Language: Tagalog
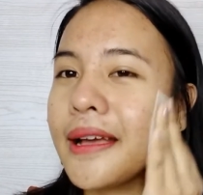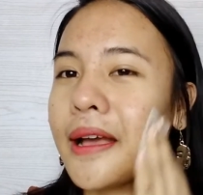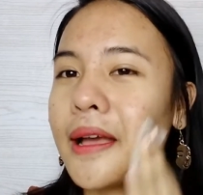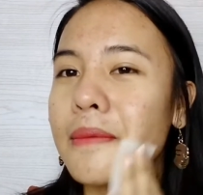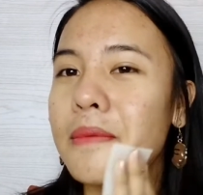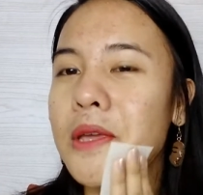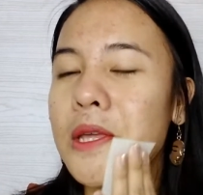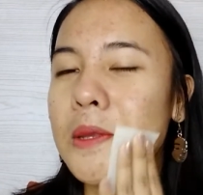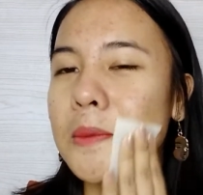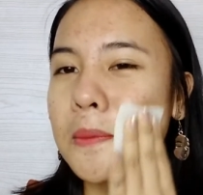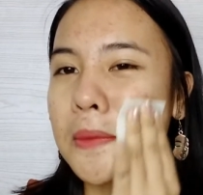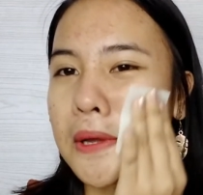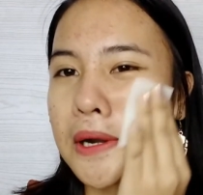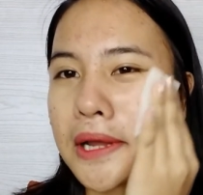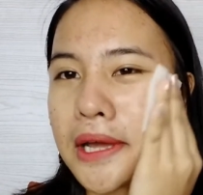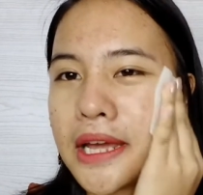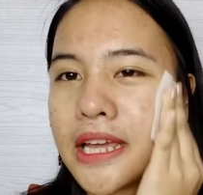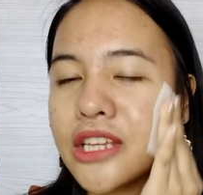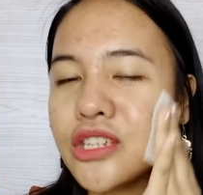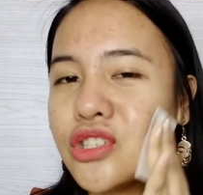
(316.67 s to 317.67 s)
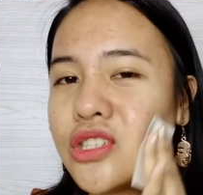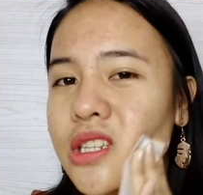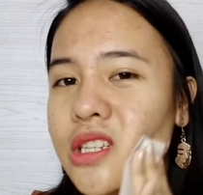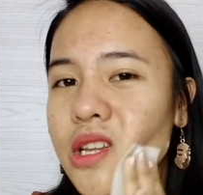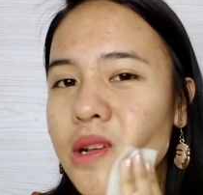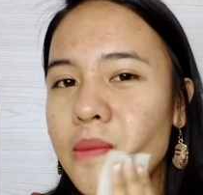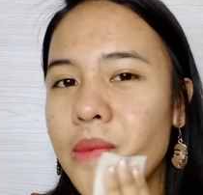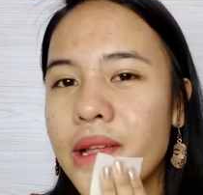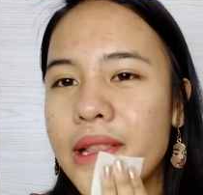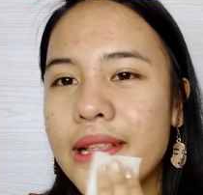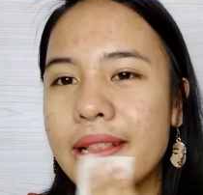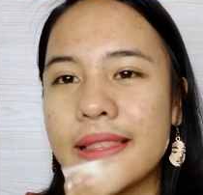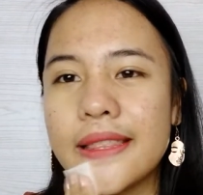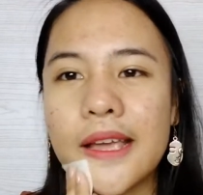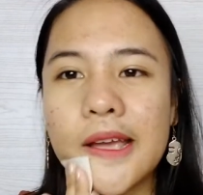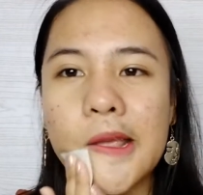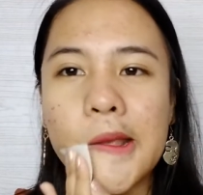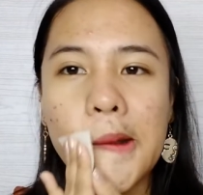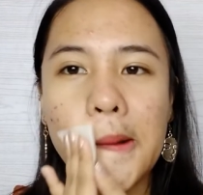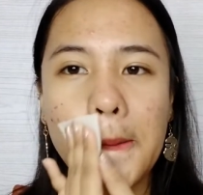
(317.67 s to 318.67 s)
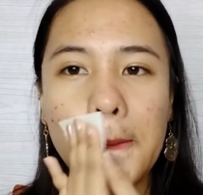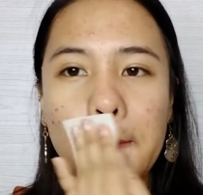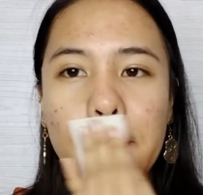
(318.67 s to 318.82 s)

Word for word: I mean, para hygienic pa din tayo.